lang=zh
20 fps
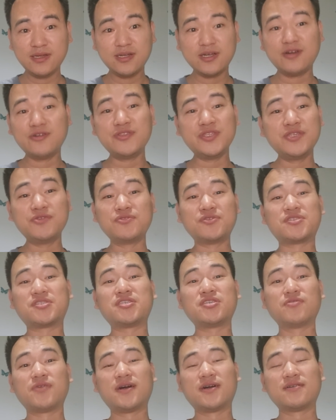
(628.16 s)
然后你有
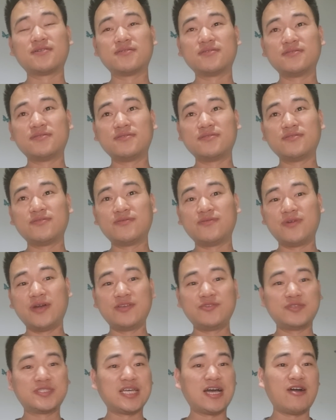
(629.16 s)
希望。我
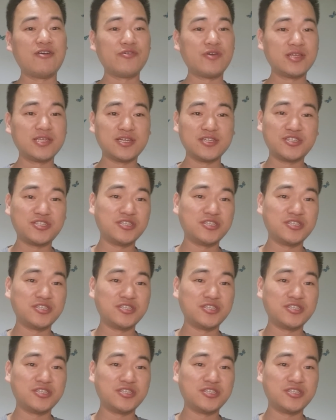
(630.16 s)
要去草原上